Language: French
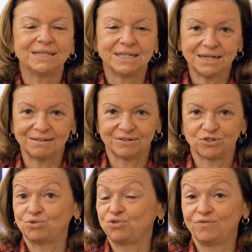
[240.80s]
te dire
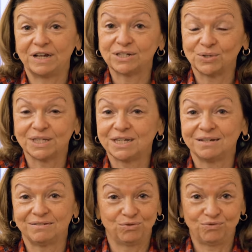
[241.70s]
ce que tu vas
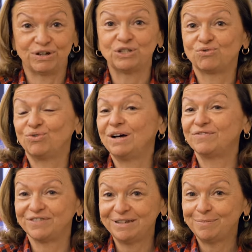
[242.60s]
ressentir une fois que tu l'auras
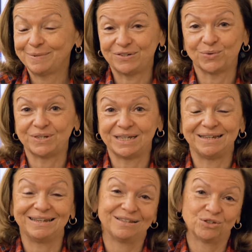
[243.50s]
fait, parce que
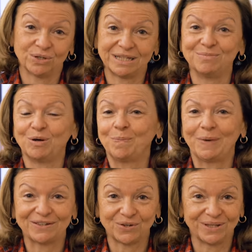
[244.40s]
c'est totalement
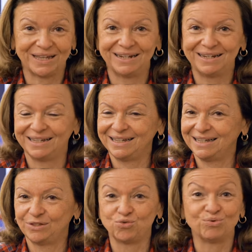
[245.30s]
personnel
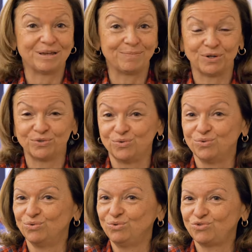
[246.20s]
et, tout dépend de
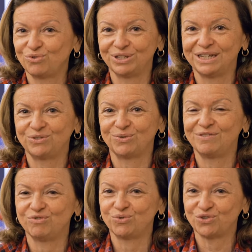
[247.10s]
où tu en es de ton
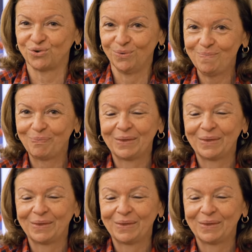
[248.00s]
évolution.